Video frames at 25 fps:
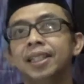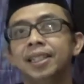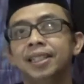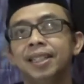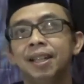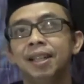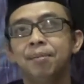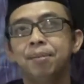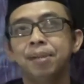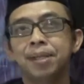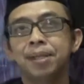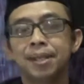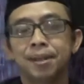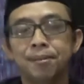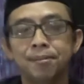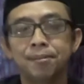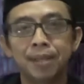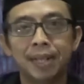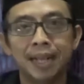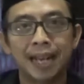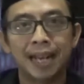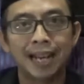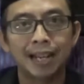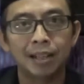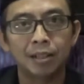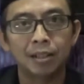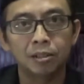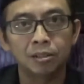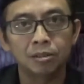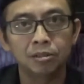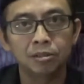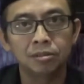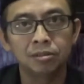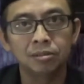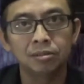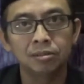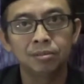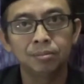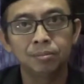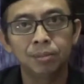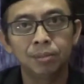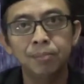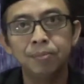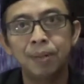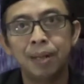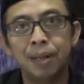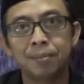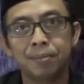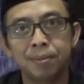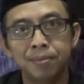dia bisa menanggung
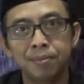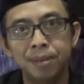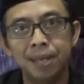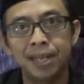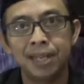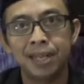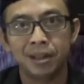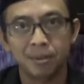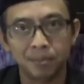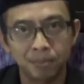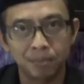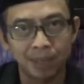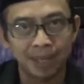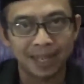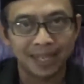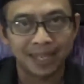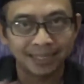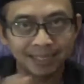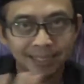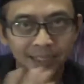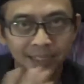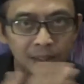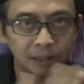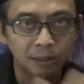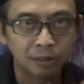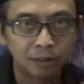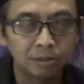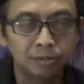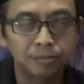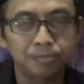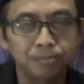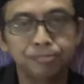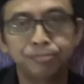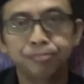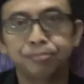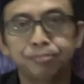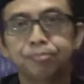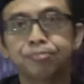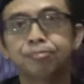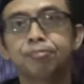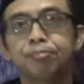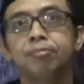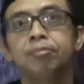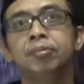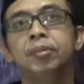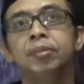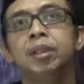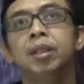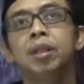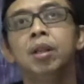beban-beban yang berat itu
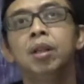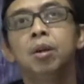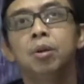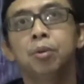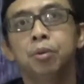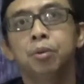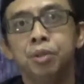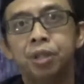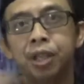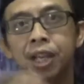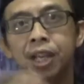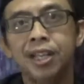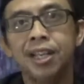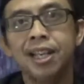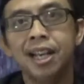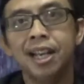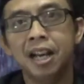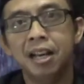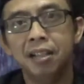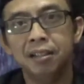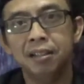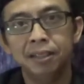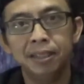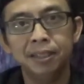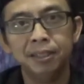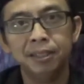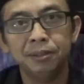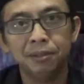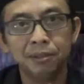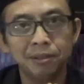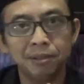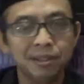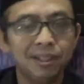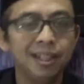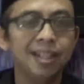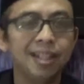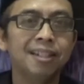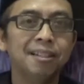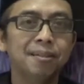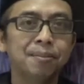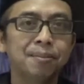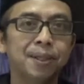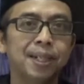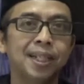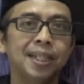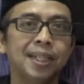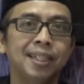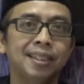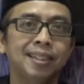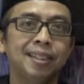ujian yang Allah turunkan
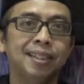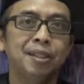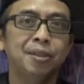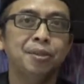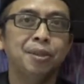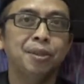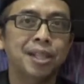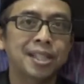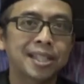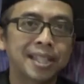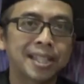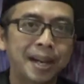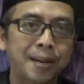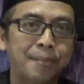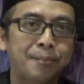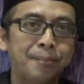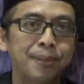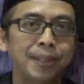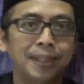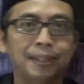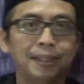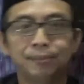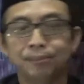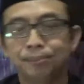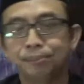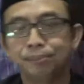kepada kita juga sama